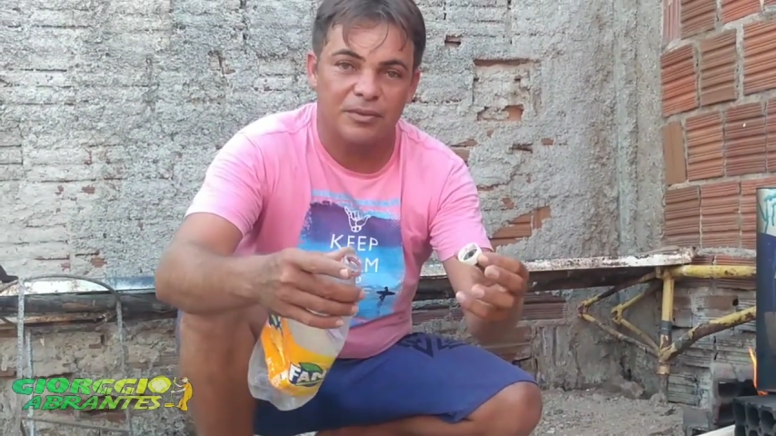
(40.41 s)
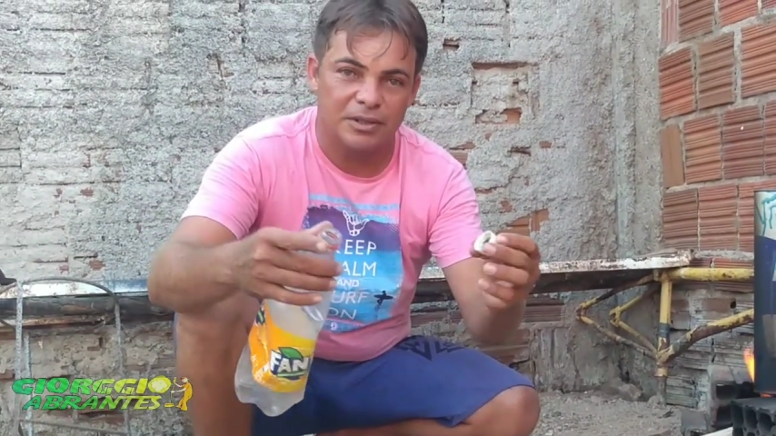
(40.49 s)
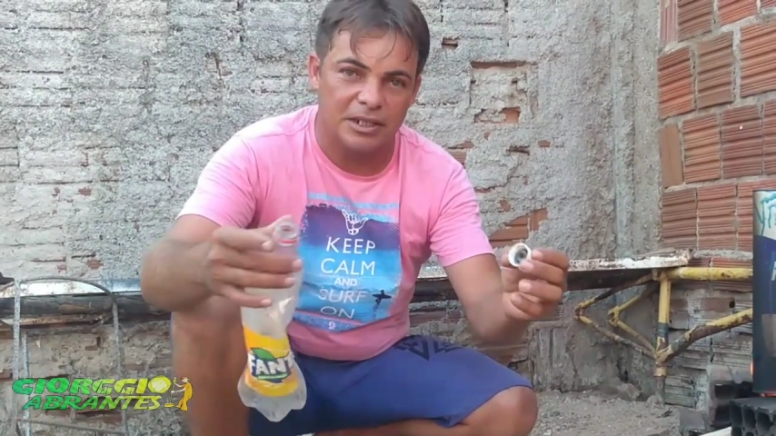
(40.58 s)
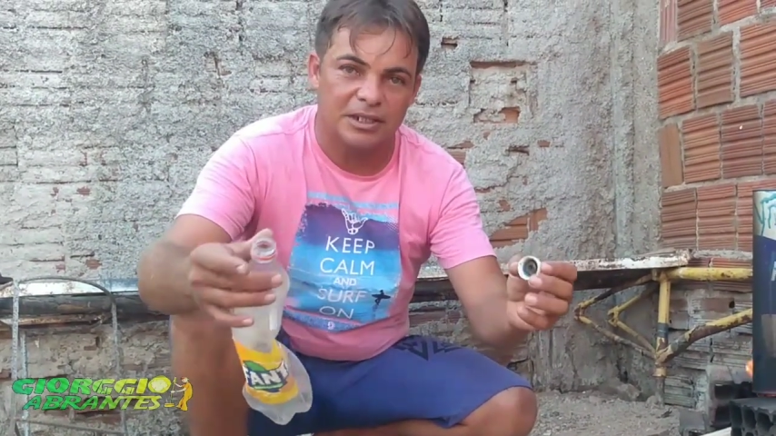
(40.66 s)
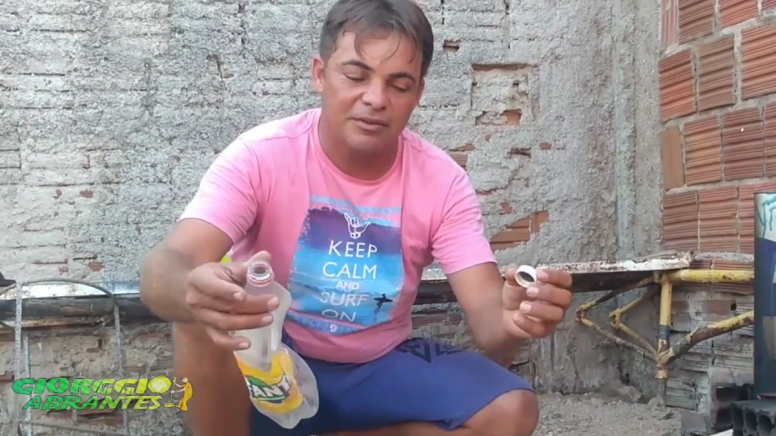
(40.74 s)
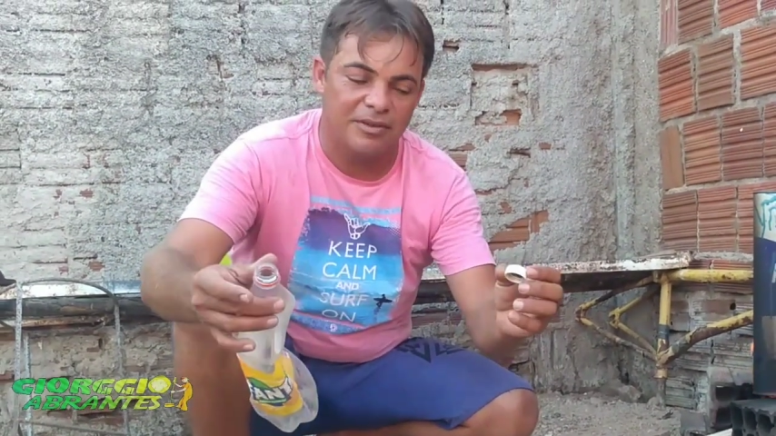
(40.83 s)

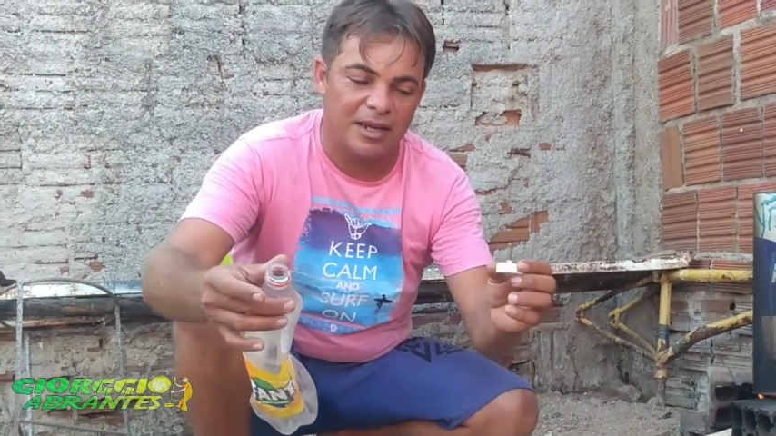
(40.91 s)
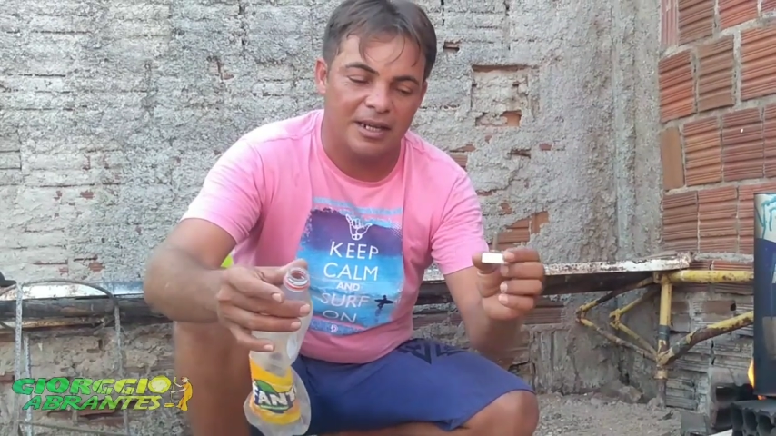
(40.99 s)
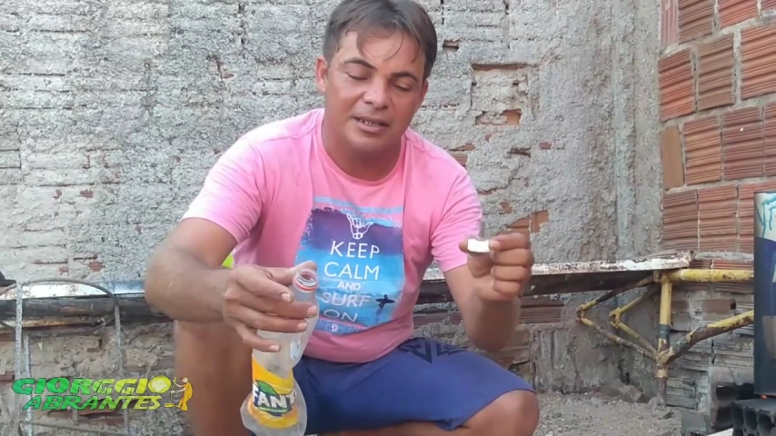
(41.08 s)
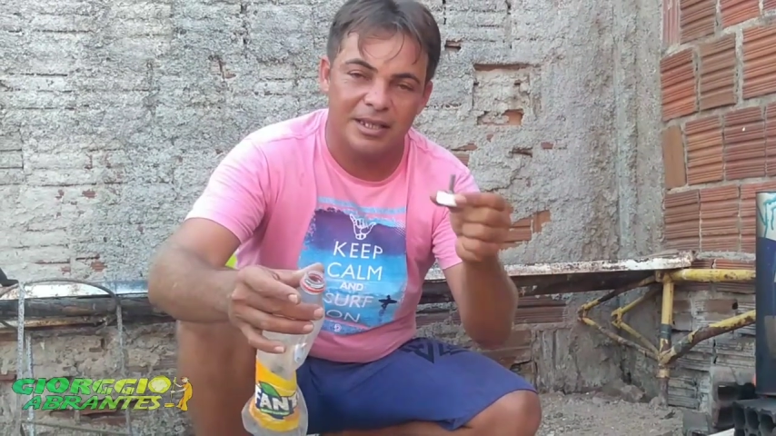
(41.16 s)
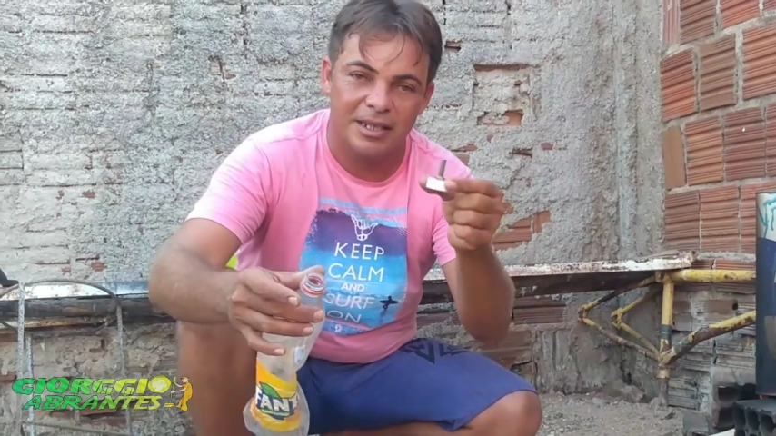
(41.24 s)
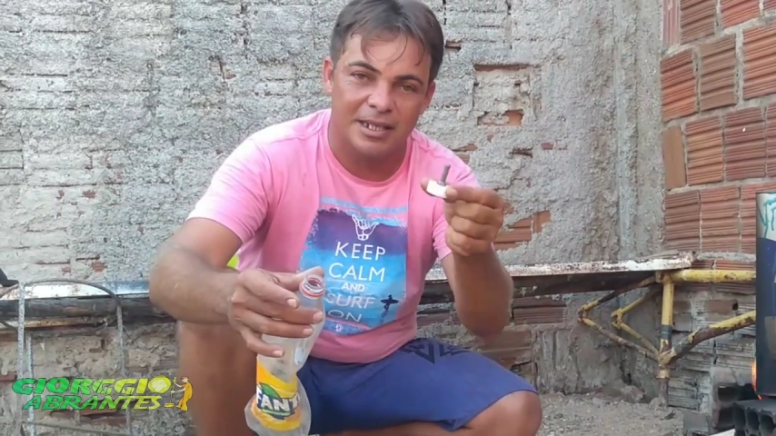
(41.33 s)
vocês
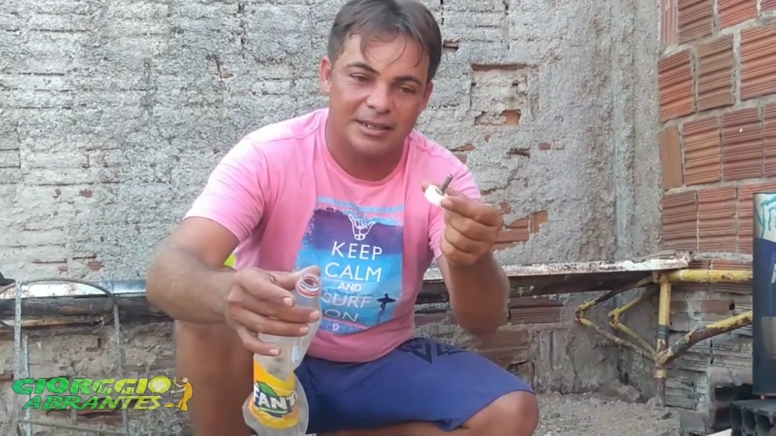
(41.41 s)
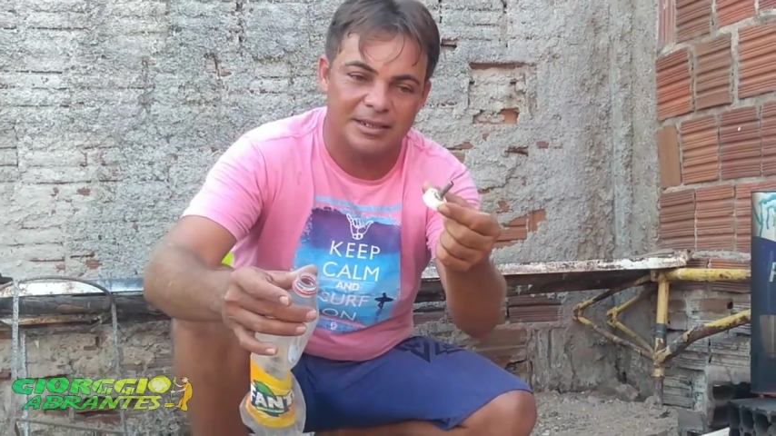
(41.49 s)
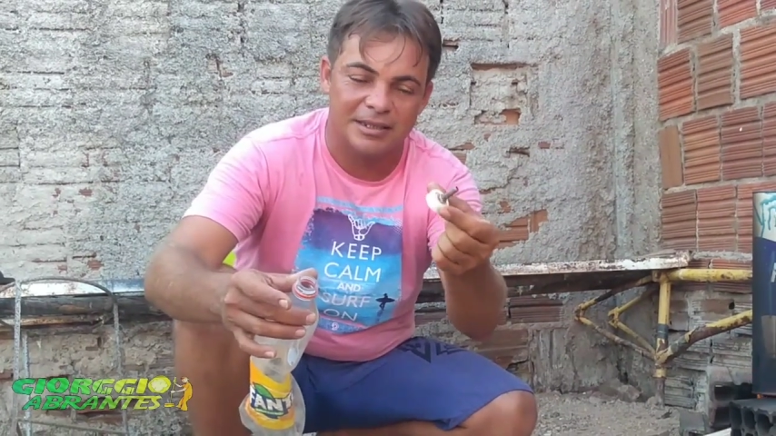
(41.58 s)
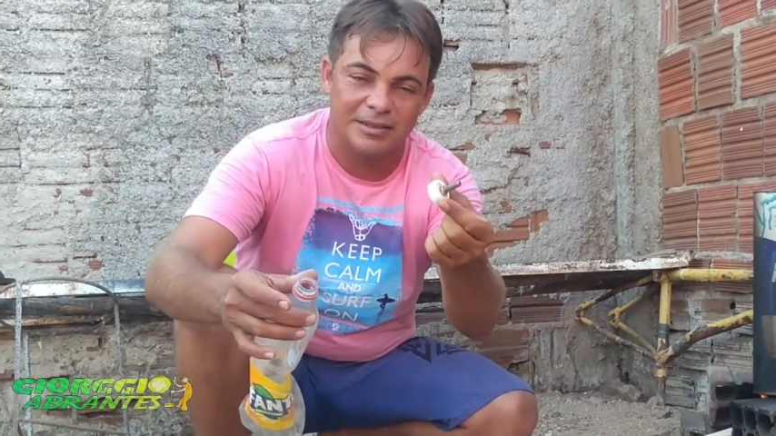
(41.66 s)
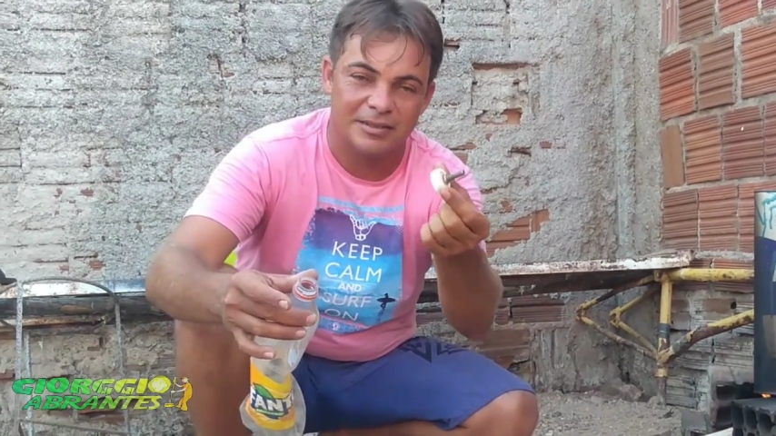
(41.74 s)
tiverem interesse